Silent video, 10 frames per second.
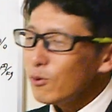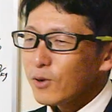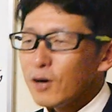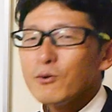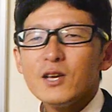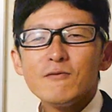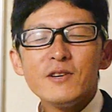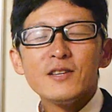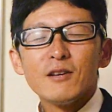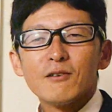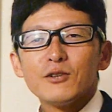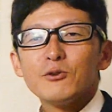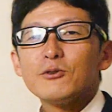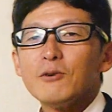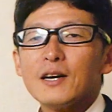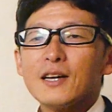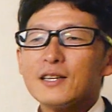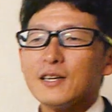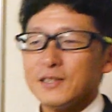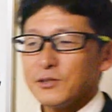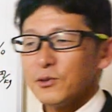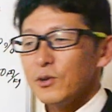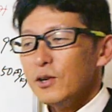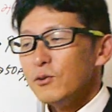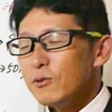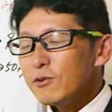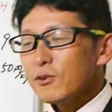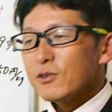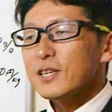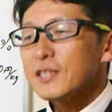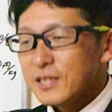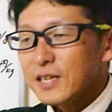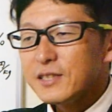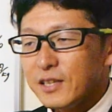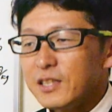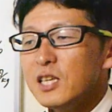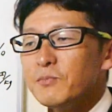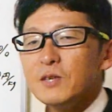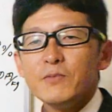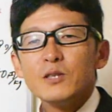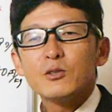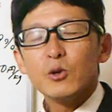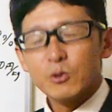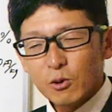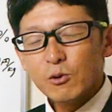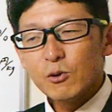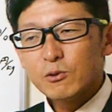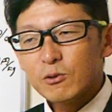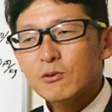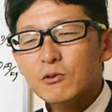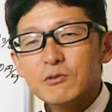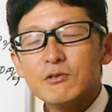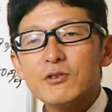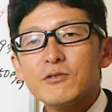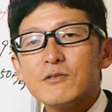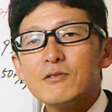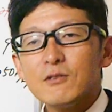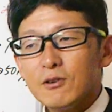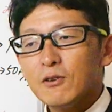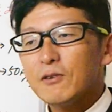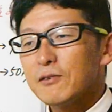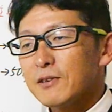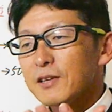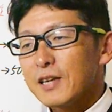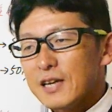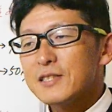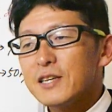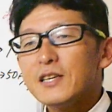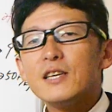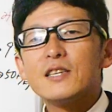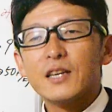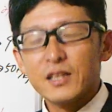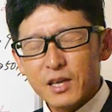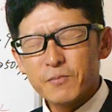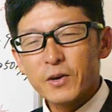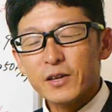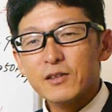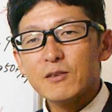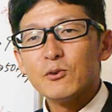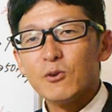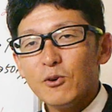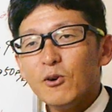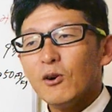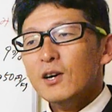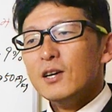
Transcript: こがウィンウィンなのかちょっとわからないんですよ農業を差し出して TPP と同等の水準の関税引き下げ撤廃っていうものを